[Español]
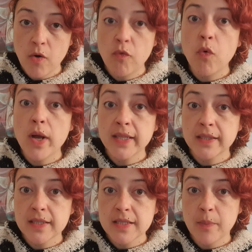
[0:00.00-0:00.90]
o
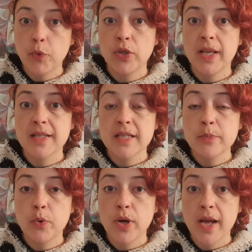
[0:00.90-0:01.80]
fuentes que podrías
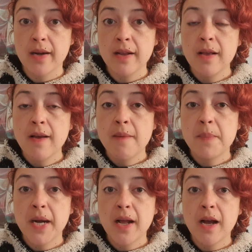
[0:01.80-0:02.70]
explorar
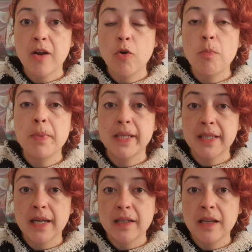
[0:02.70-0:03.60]
para
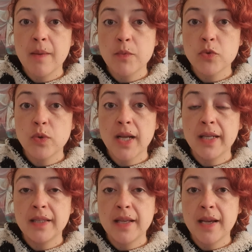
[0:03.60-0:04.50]
completar, digamos, una
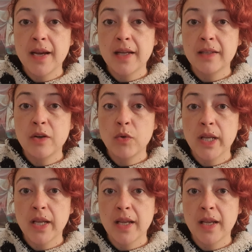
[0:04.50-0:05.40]
idea de lo
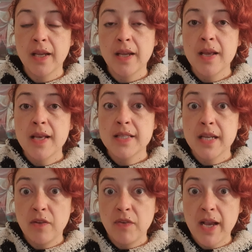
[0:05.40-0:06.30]
que
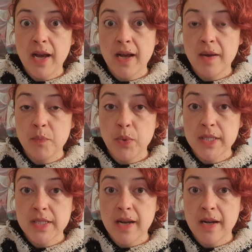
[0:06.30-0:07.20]
significa
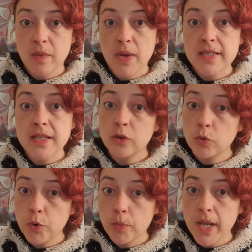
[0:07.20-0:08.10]
pues la relevancia en tu
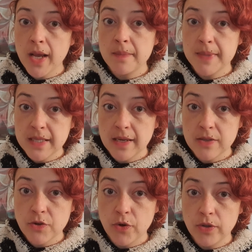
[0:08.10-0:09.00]
propia
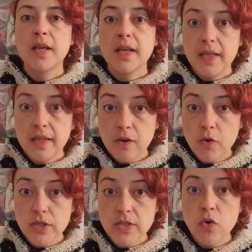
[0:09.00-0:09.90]
investigación y de
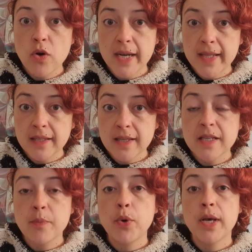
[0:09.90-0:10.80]
cosas concretas que
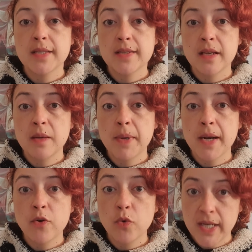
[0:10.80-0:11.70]
puedes hacer para
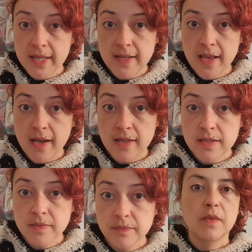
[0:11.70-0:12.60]
no ir a ciegas.